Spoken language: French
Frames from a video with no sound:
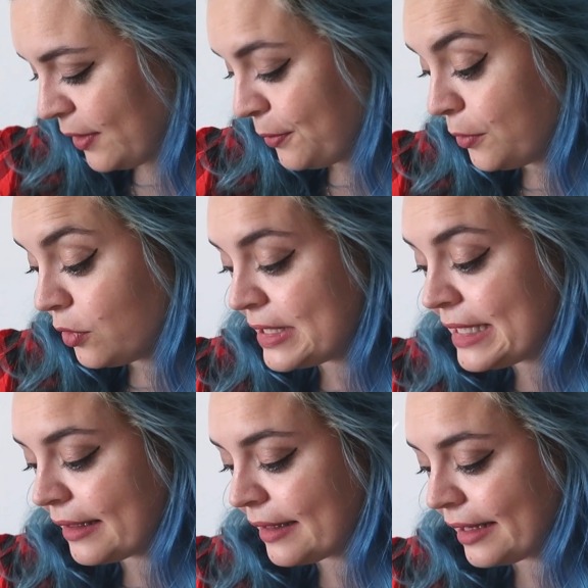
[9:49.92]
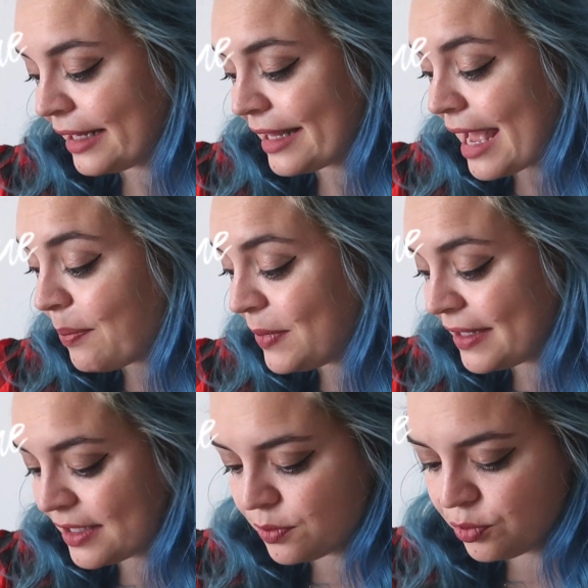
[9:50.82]
vient donc du site internet
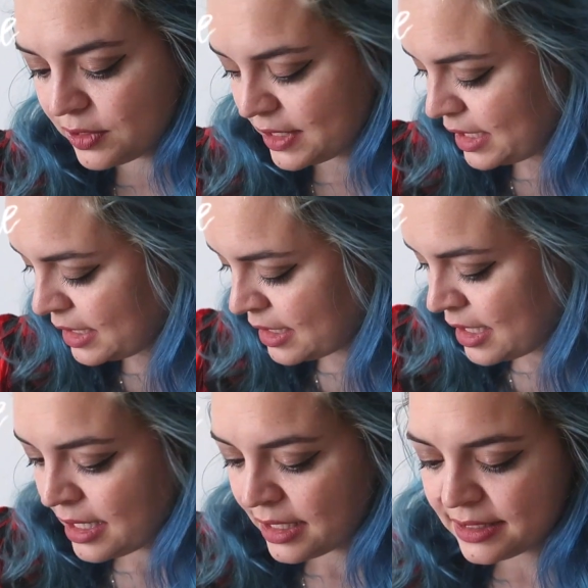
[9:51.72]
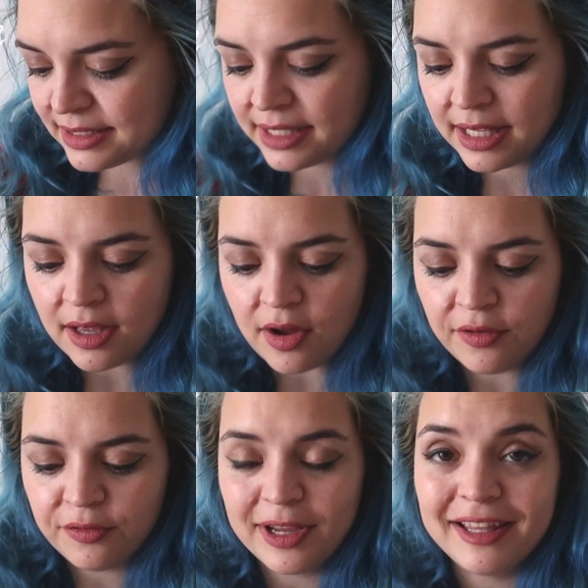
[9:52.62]
Happiness Boutique c'est
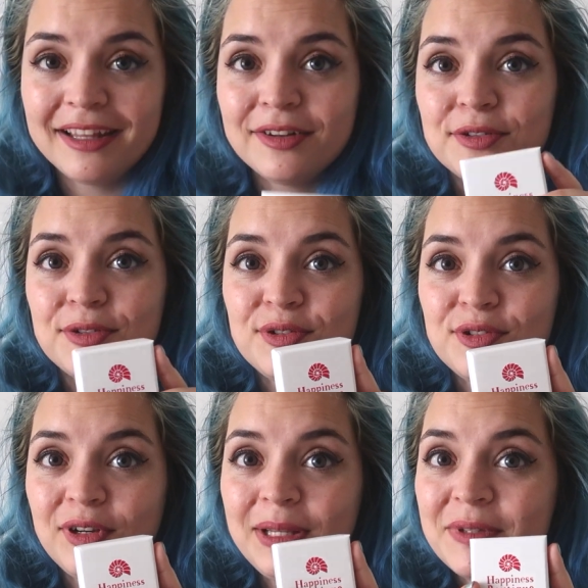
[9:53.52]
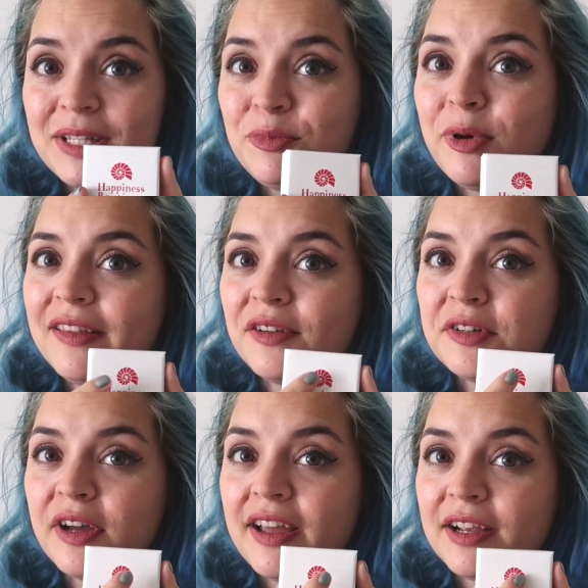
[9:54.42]
envoyé dans une jolie petite boîte
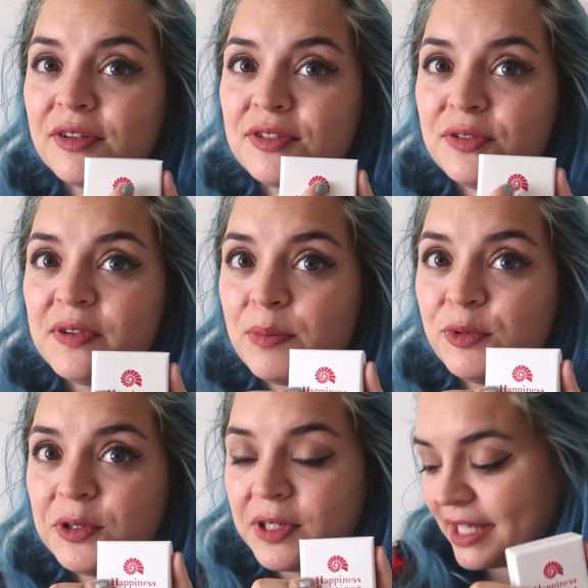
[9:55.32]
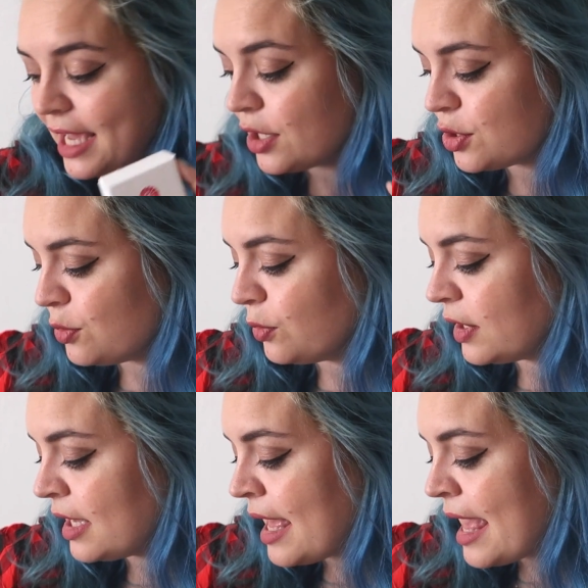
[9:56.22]
encore avec ce fameux coquillage
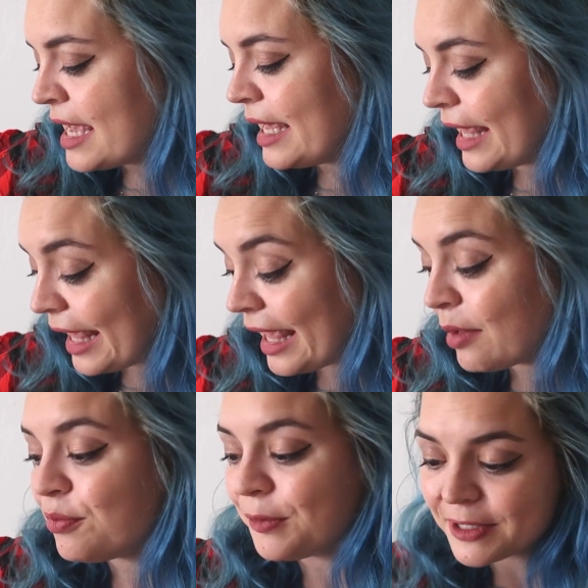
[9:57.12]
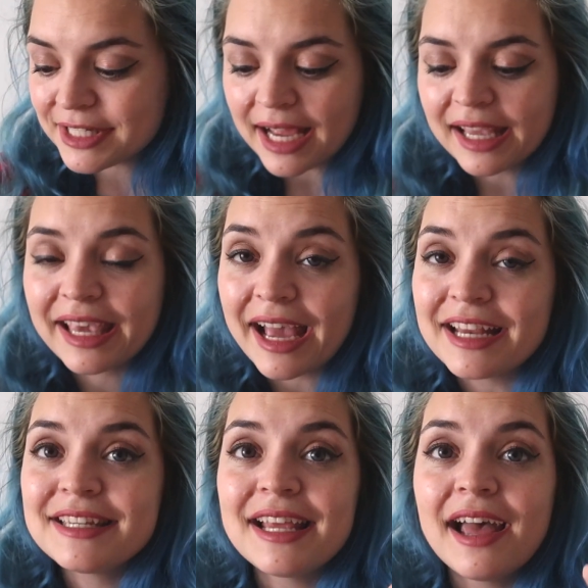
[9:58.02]
donc et pour chaque
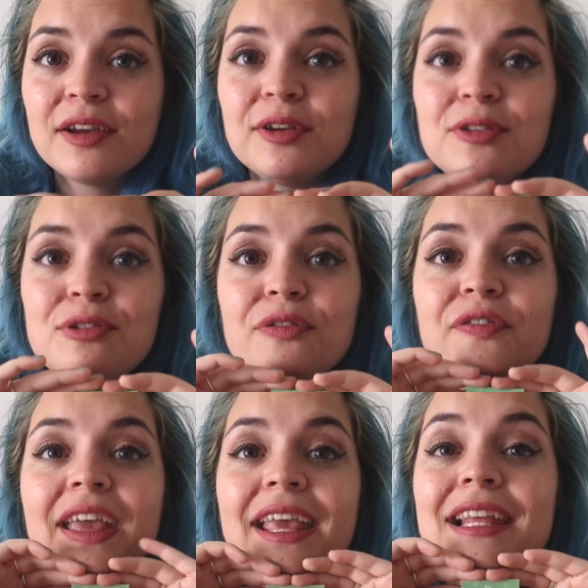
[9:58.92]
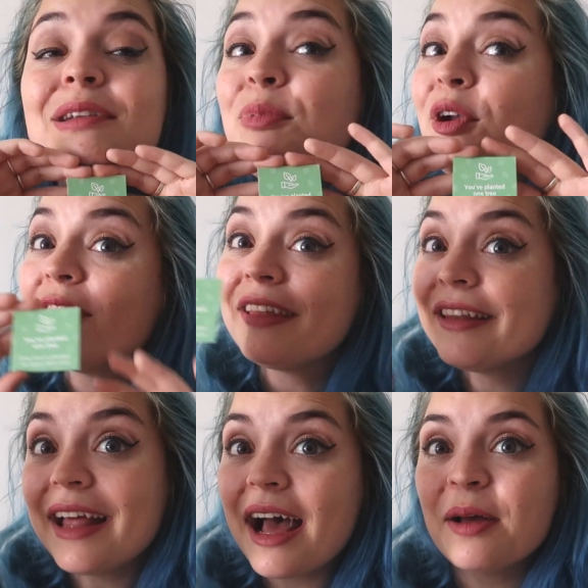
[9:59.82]
achat que tu fais, ils plantent
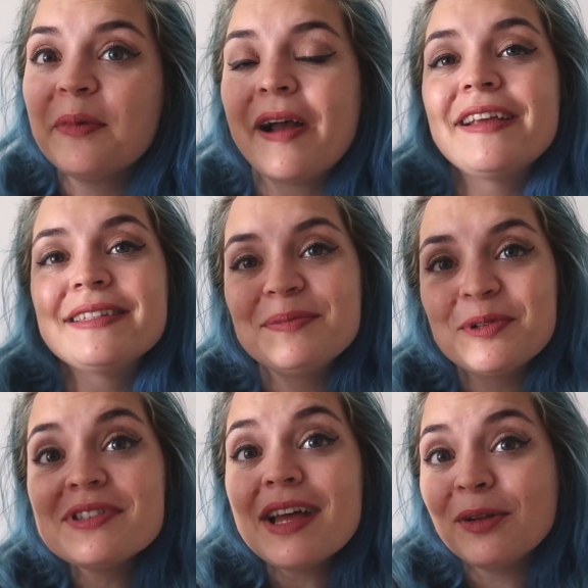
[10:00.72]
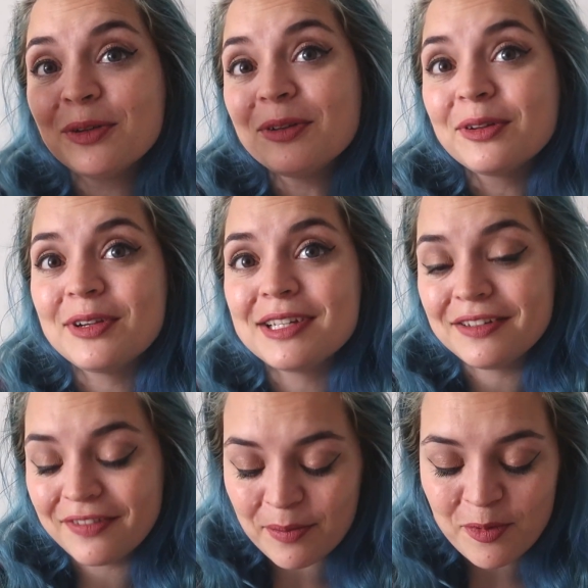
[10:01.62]
un arbre. Et c'est pour ça, entre autres, que
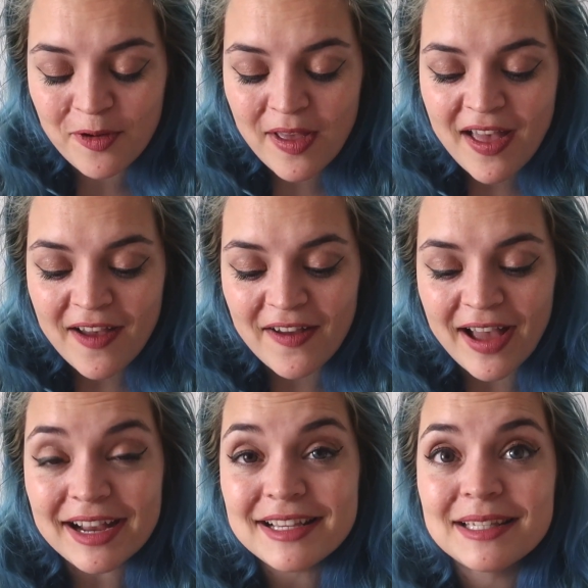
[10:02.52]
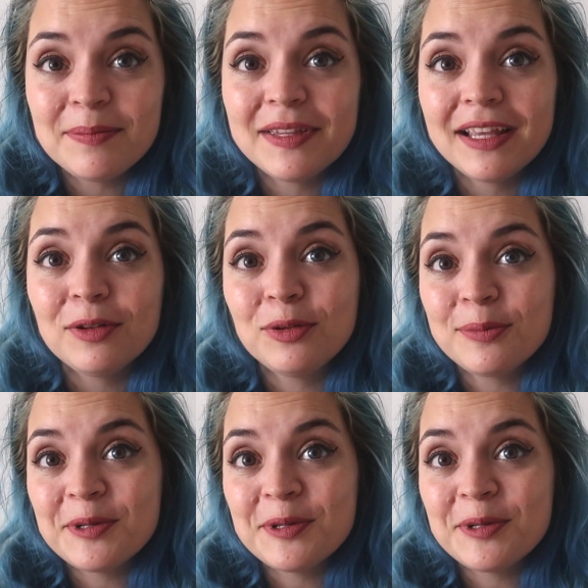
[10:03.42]
j'ai vraiment euh, accepté de